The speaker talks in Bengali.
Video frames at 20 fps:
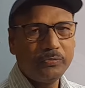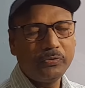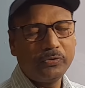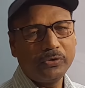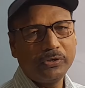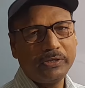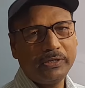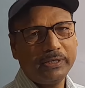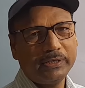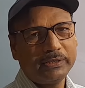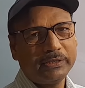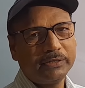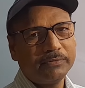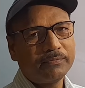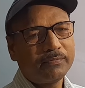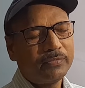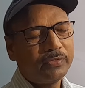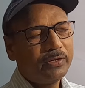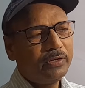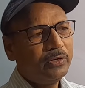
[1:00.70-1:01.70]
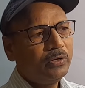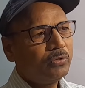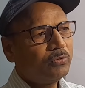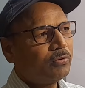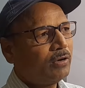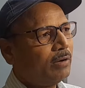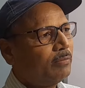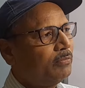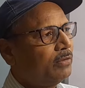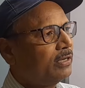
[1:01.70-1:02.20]
টু ফোর দিয়েছে
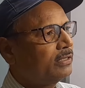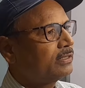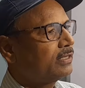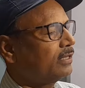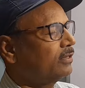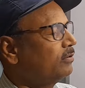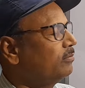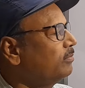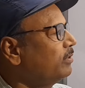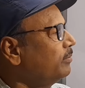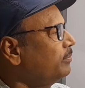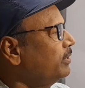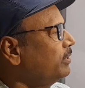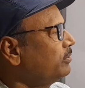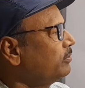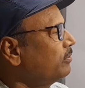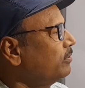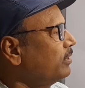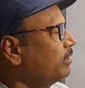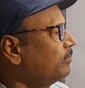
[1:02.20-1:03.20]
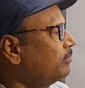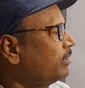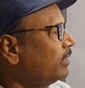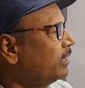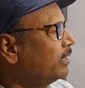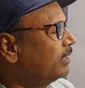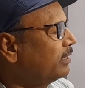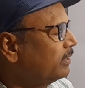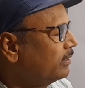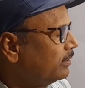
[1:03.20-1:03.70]
তো আমরা সাধারণভাবে যখন
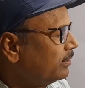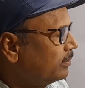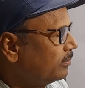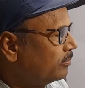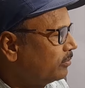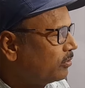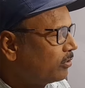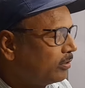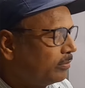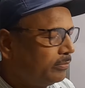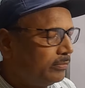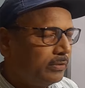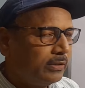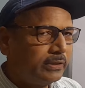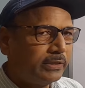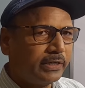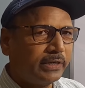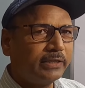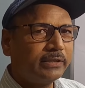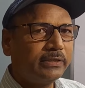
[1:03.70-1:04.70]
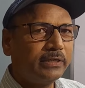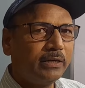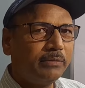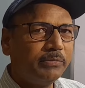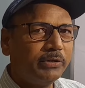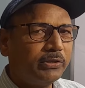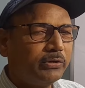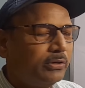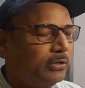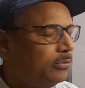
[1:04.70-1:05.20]
আমরা কন ট্রেডিশনাল
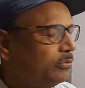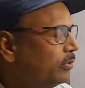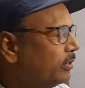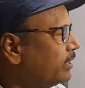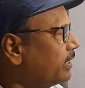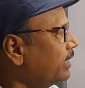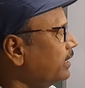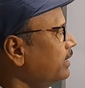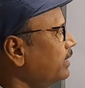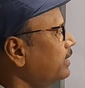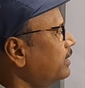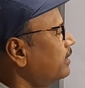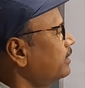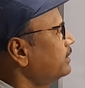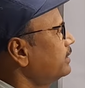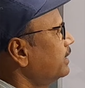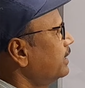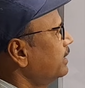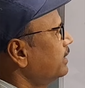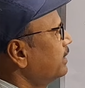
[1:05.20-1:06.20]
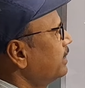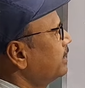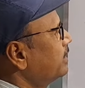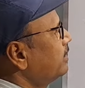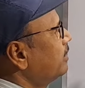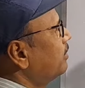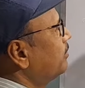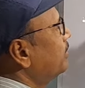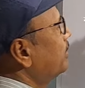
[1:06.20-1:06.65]
মেথডে করে থাকি তাহলে সেক্ষেত্রে কী